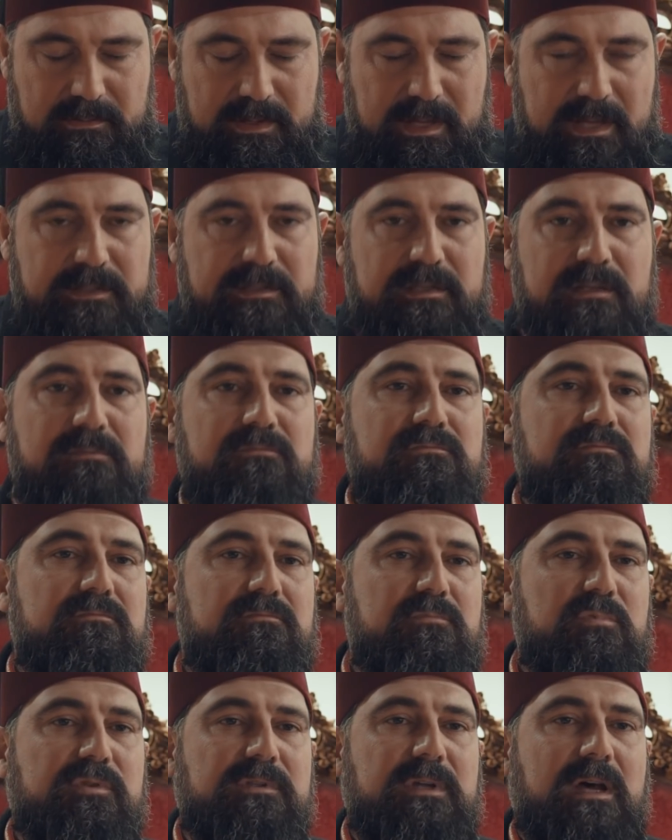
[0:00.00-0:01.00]
Lakin
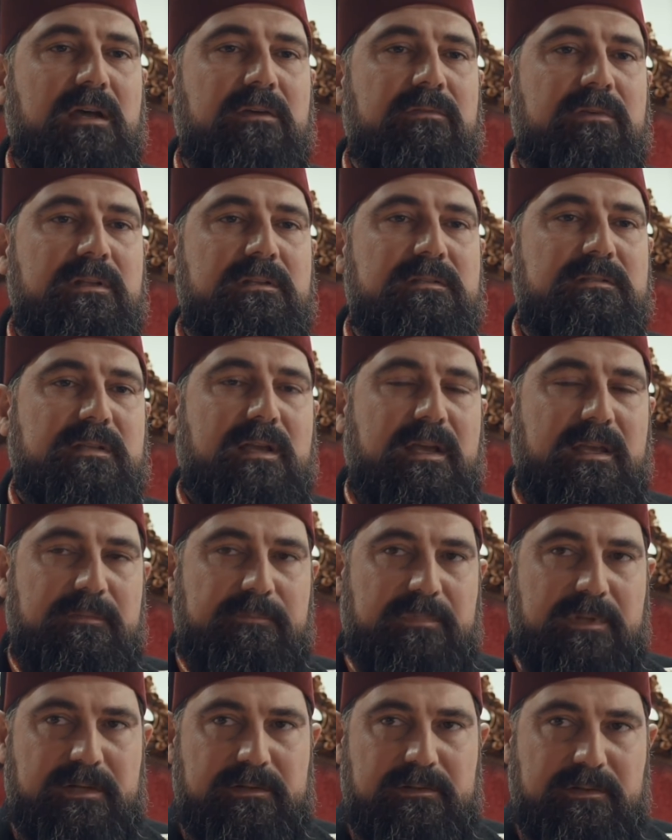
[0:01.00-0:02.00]
bu tahvil
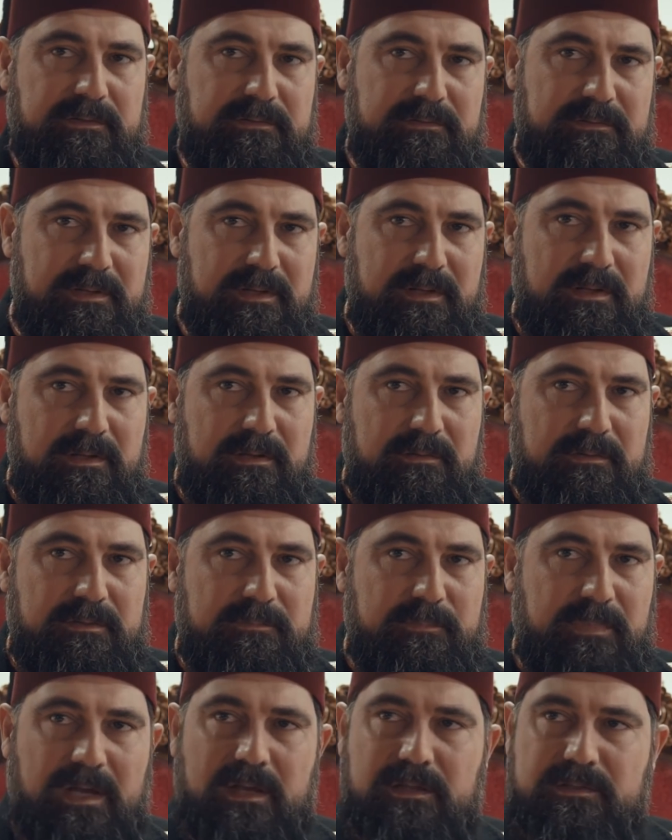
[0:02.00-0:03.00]
sahiplerinin
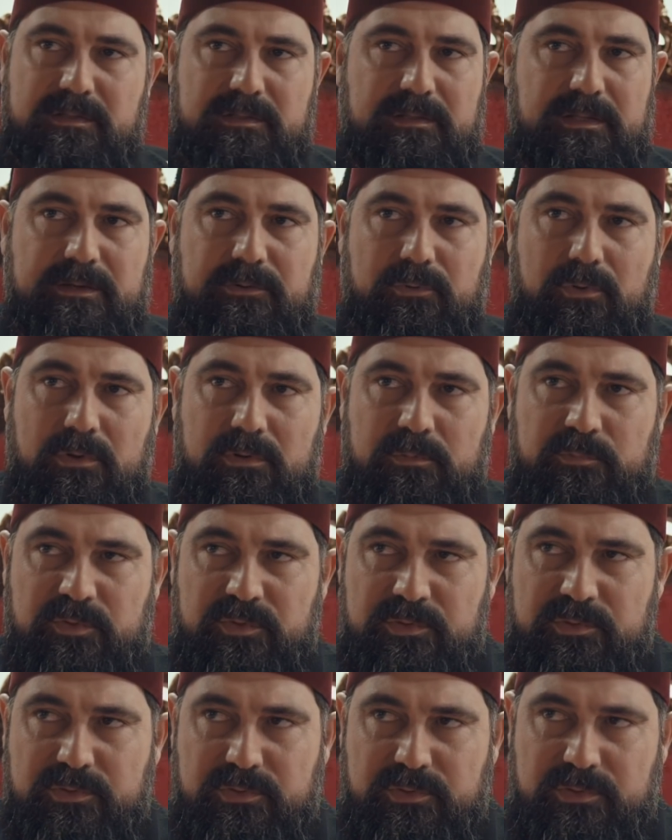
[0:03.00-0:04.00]
Bazıları
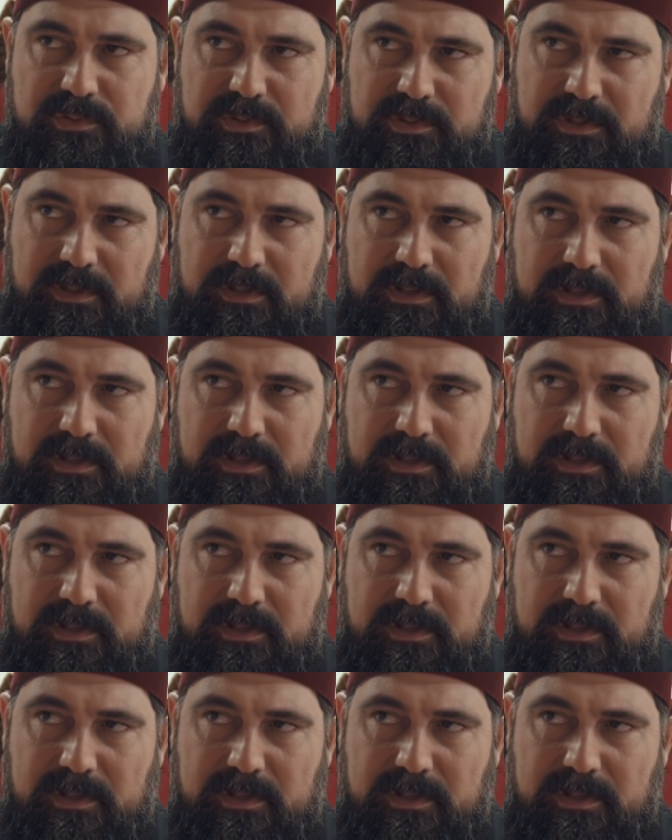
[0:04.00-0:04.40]
ölmüş,